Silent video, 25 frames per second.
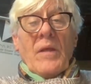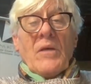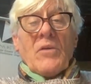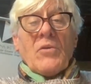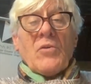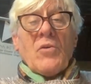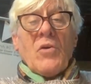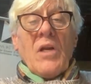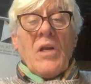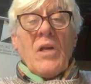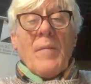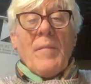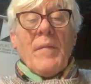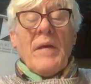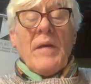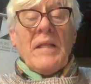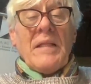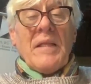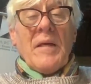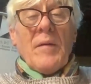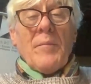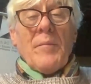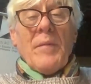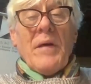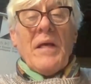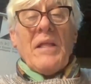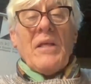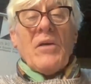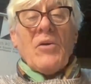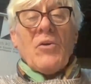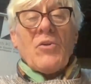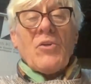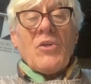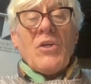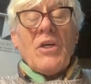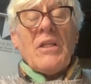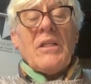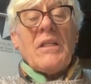solamente en vez de
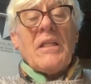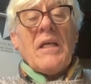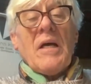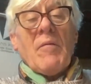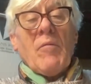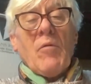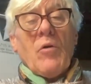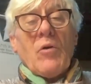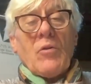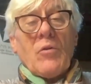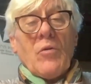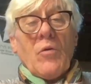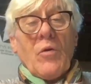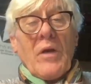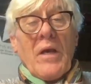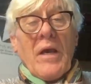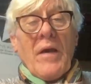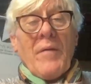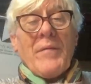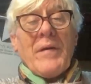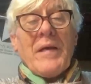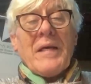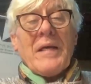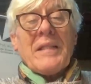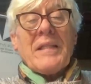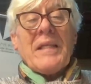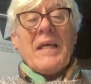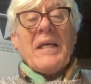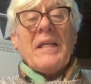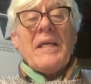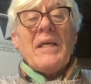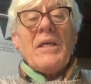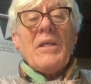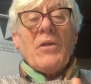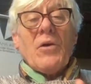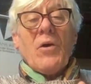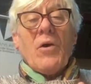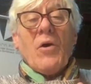80 votos que había
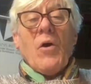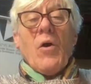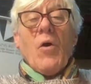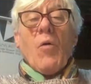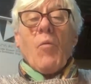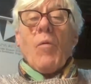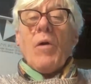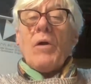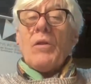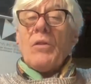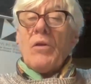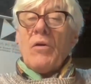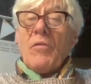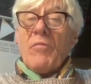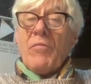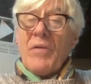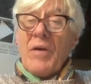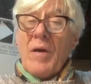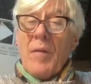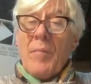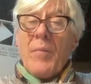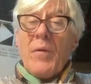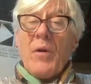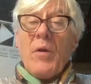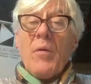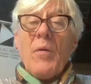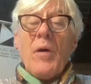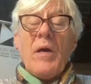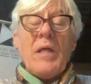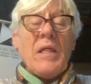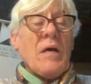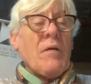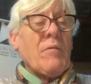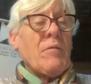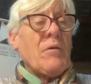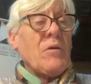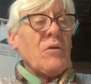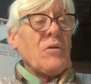tenido cuando fue
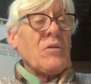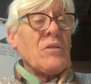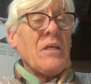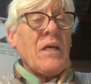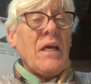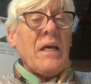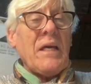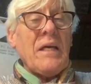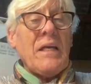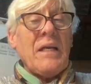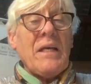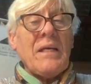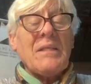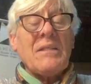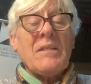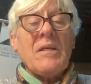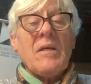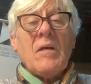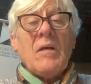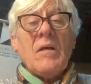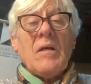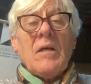aprobada Buenos Aires